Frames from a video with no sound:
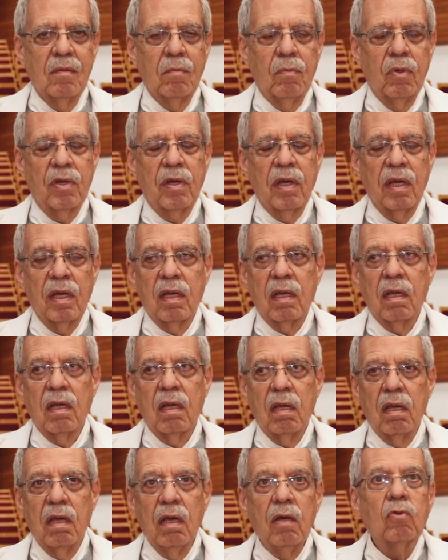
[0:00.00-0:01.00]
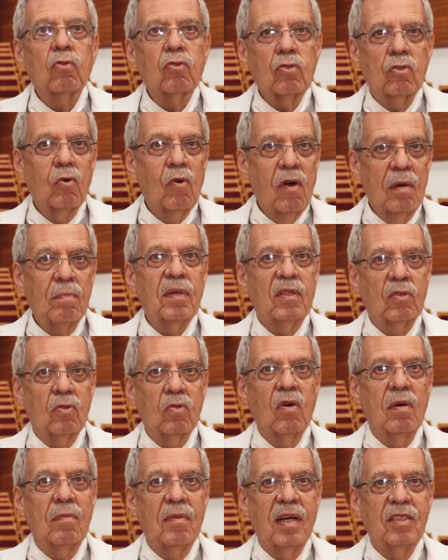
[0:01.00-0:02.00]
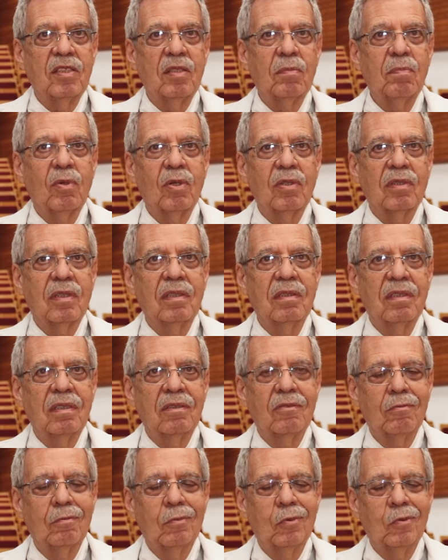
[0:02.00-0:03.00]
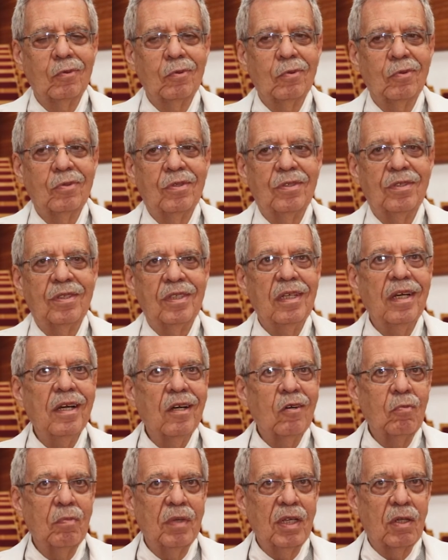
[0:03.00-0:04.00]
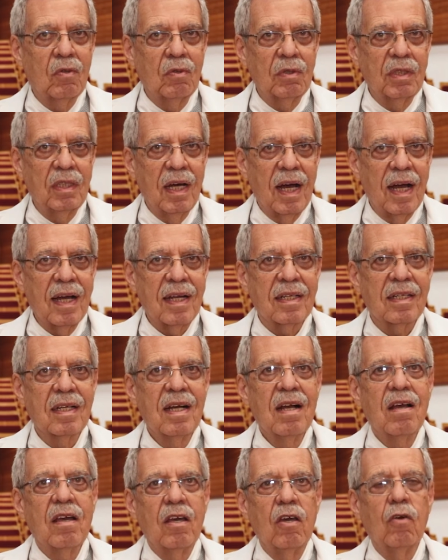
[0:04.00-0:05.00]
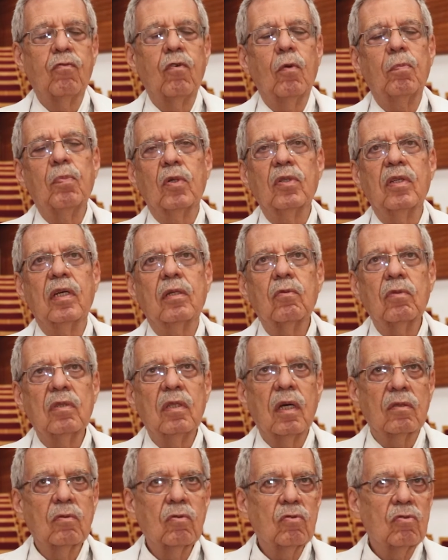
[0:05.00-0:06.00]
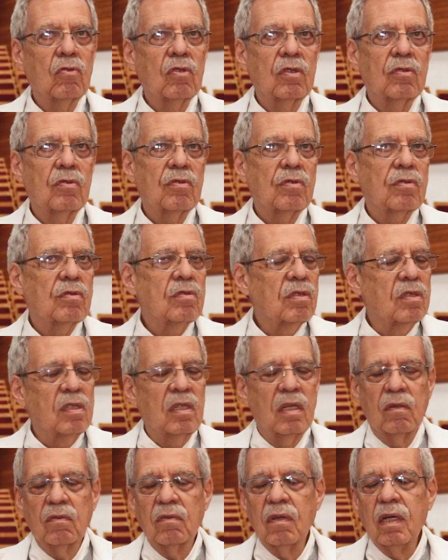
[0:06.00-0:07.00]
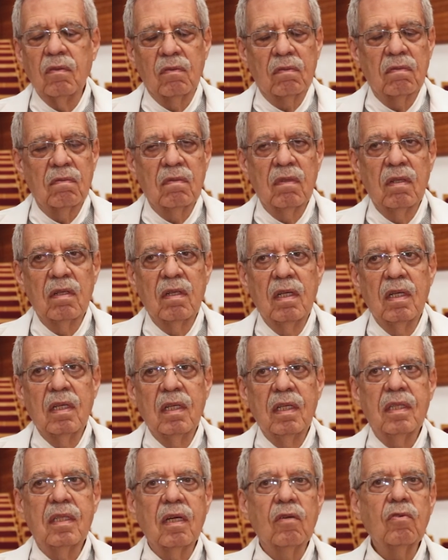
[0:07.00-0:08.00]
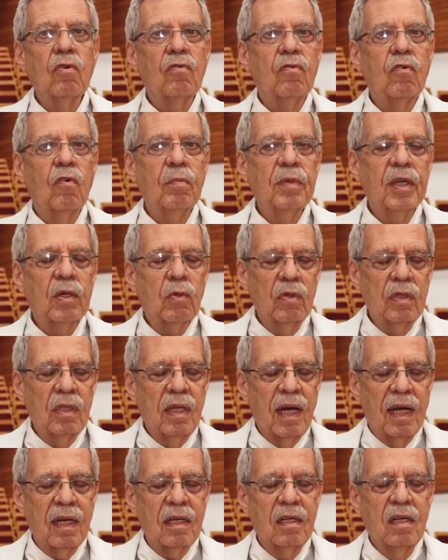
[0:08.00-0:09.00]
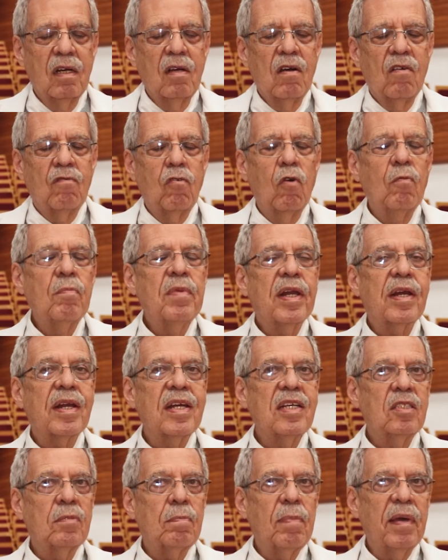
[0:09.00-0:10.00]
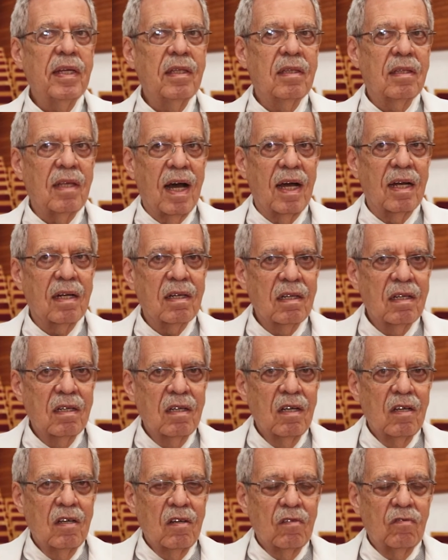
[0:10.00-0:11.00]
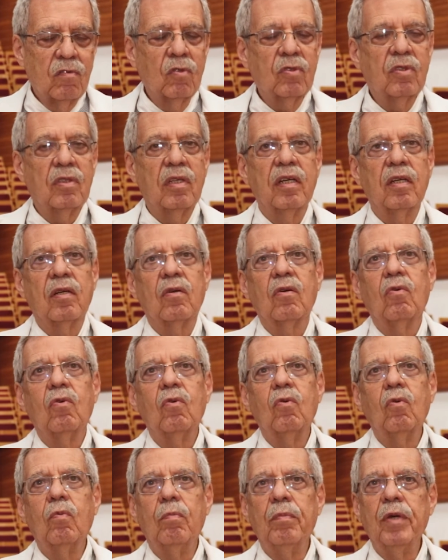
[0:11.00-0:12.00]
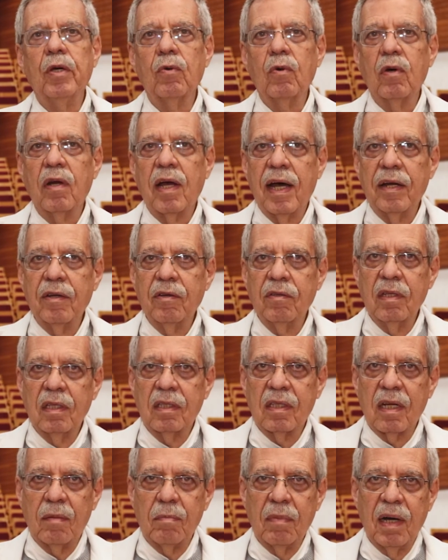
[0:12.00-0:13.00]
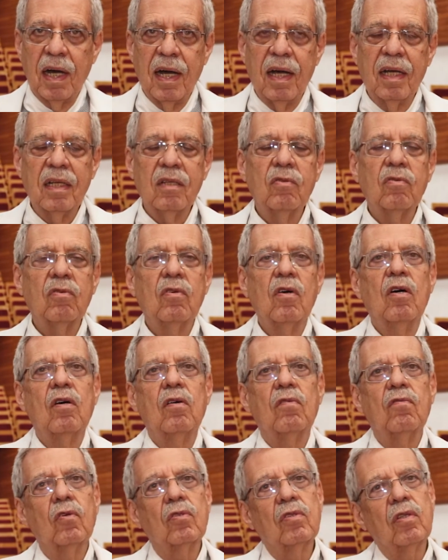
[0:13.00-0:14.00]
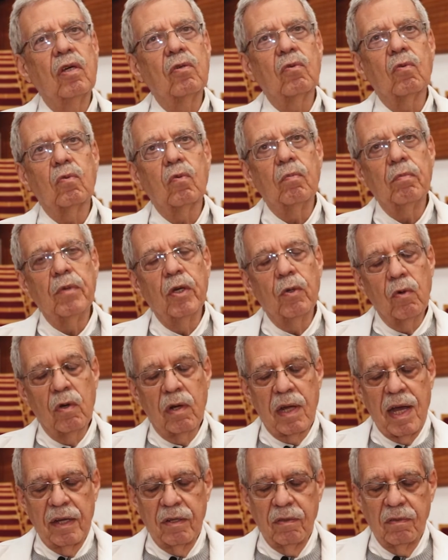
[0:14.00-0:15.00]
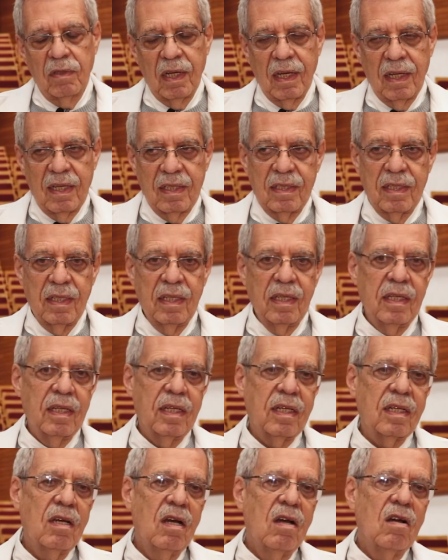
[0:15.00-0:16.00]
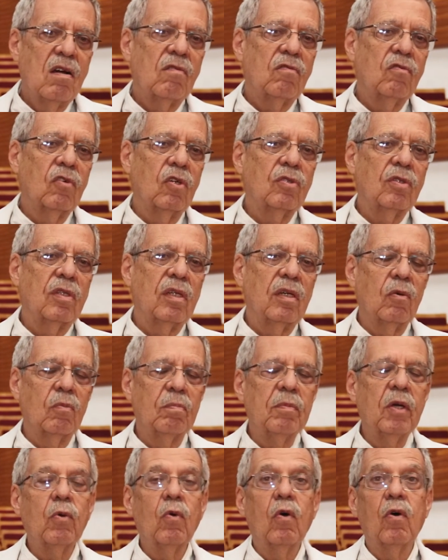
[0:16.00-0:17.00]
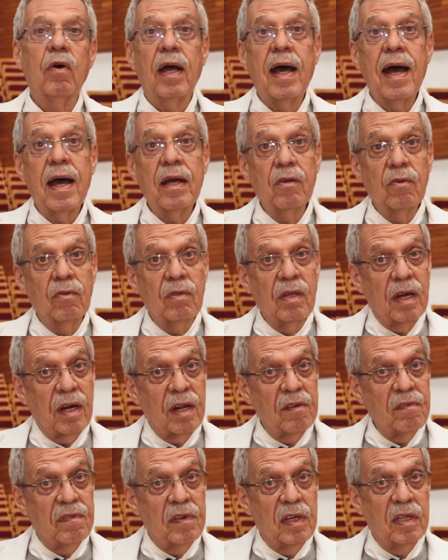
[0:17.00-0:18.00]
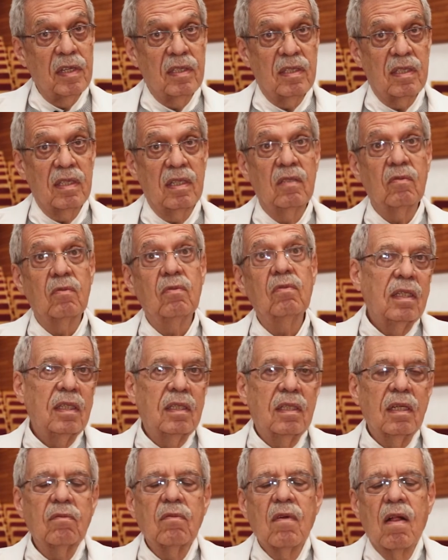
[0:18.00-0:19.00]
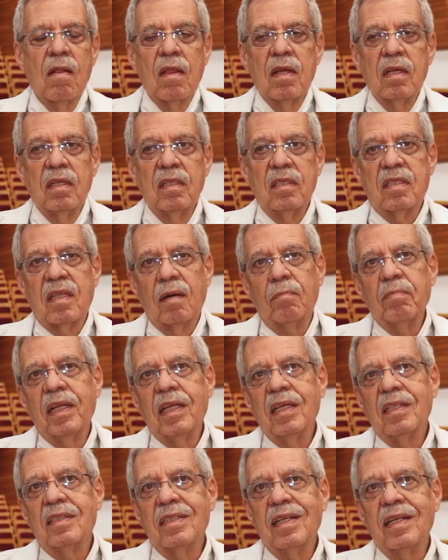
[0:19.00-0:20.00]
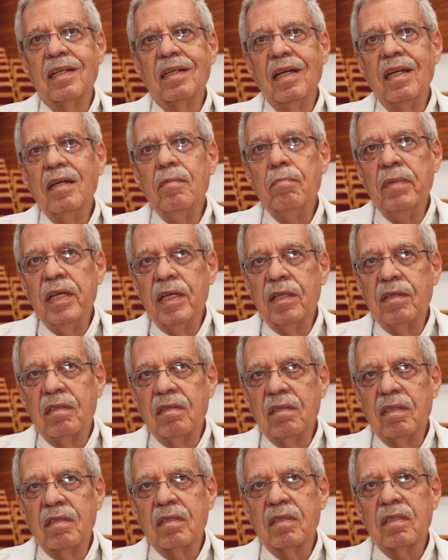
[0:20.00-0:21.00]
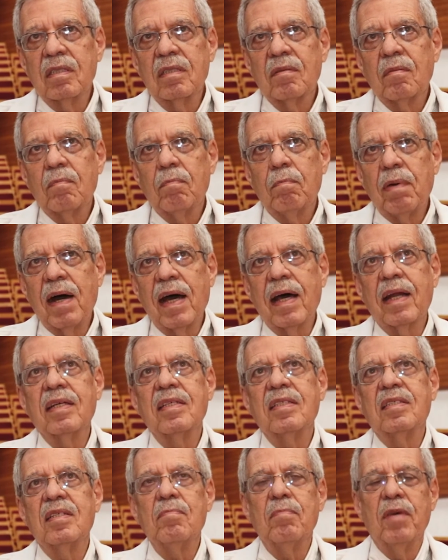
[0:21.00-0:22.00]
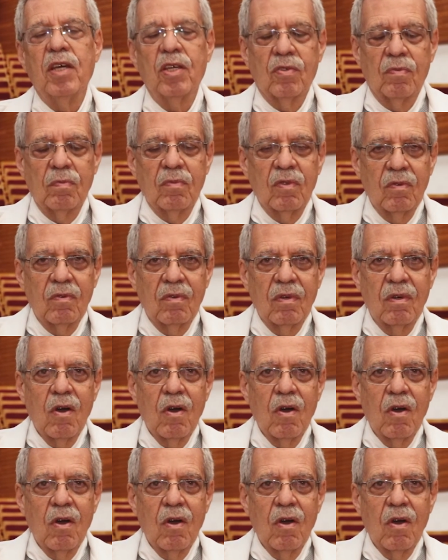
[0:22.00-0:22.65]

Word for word: Porque eu sou a pessoa mais importante do mundo. Se eu me cuidar, eu vou poder cuidar dos outros, senão não. Então eu vou me cuidar, vou me respeitar, vou ter o meu horário de trabalho, vou ter o meu horário de lazer, vou ter o meu horário de refeição. Então, estabelecer limites para si mesmo.